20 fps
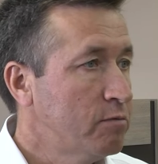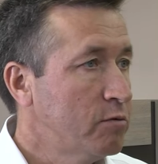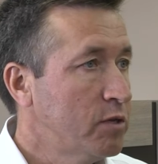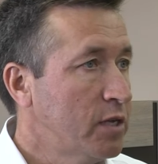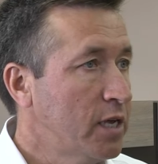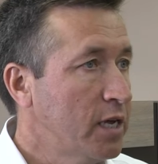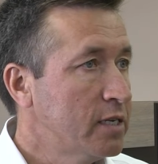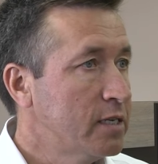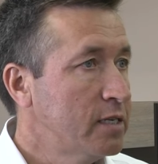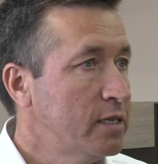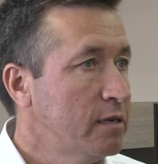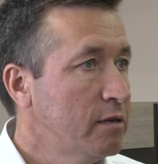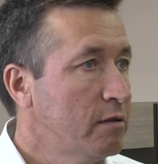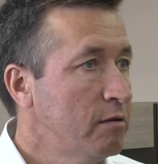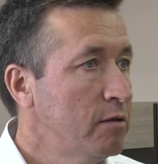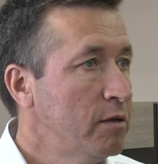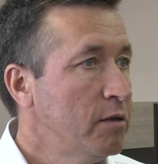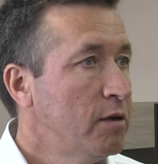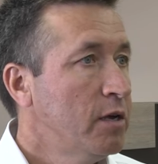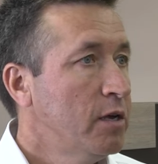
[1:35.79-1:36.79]
Вот я
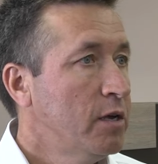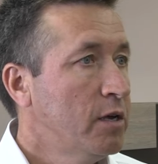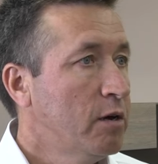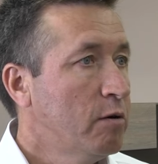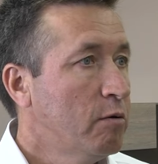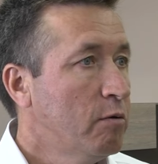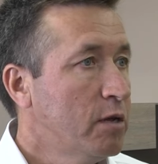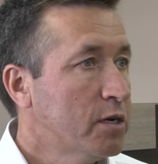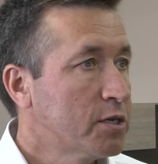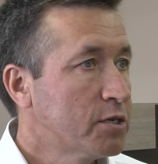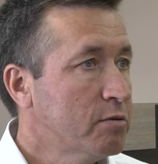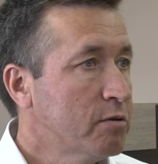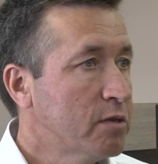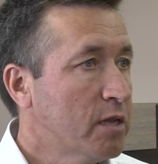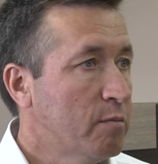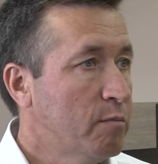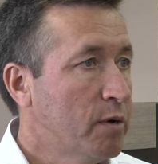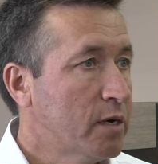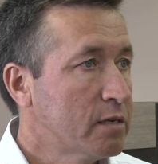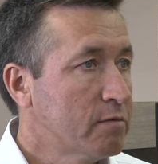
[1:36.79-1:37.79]
сделал, я уложил
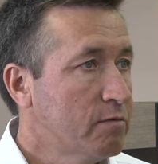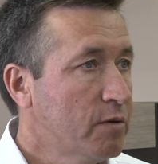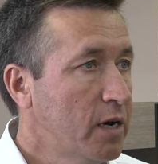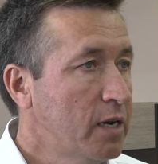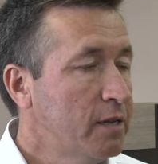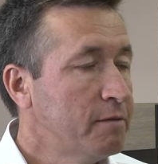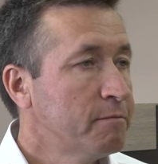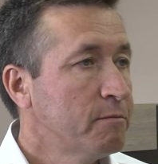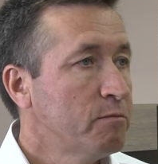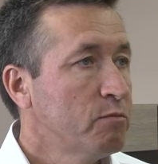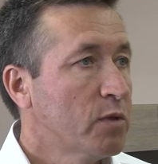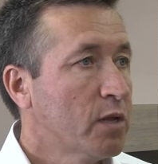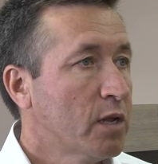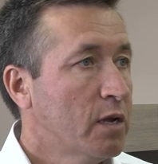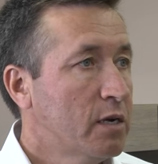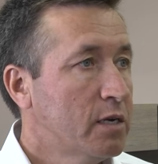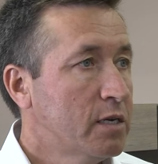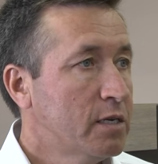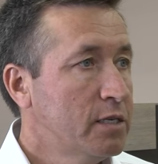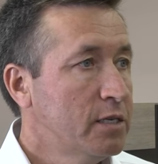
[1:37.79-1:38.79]
там асфальт,
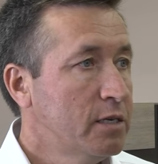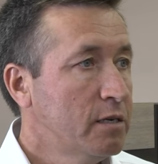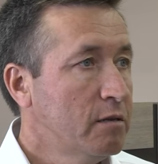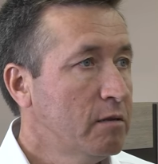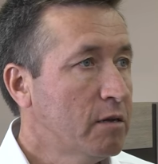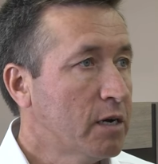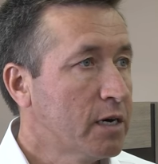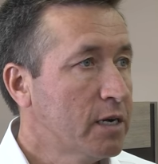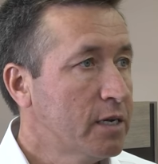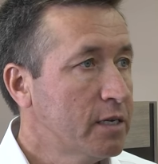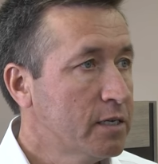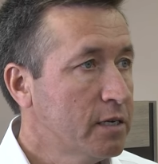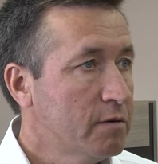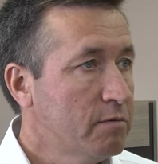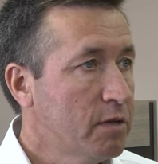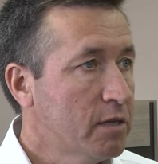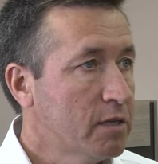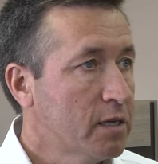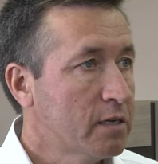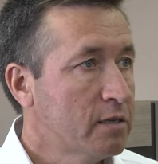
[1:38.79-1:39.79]
э, сделал,
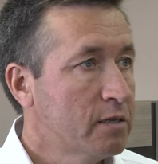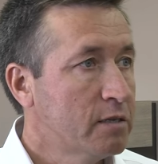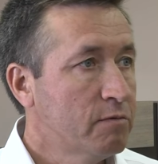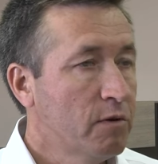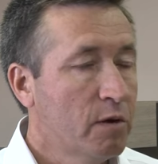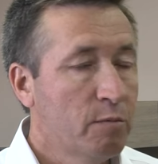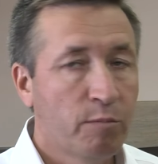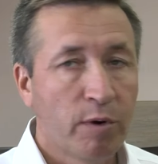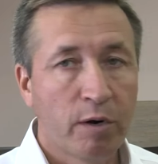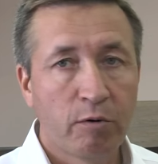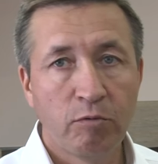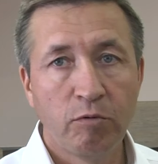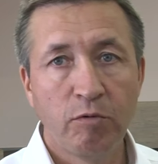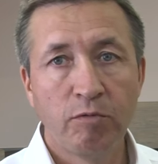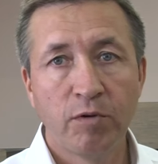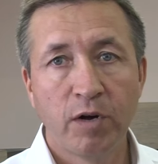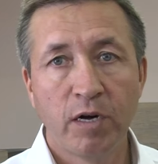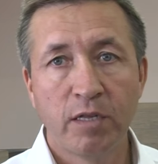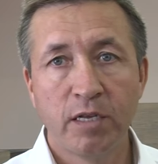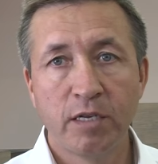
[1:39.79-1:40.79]
организовал так называемую
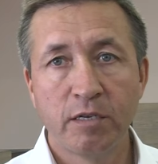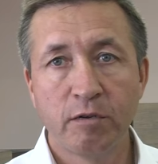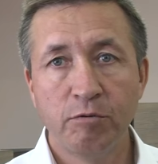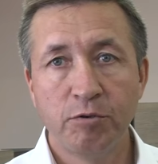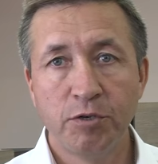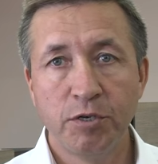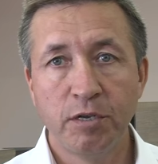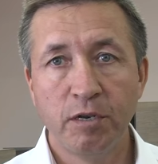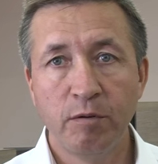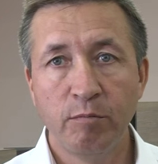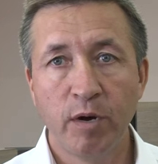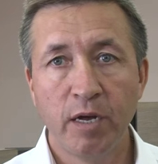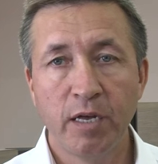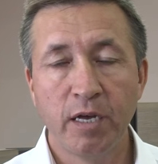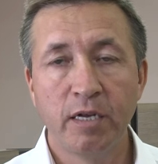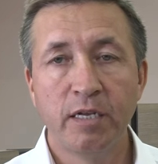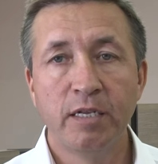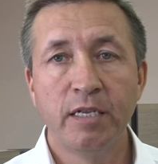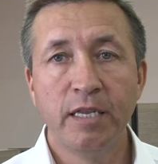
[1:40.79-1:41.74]
парковку, она исключительно моя.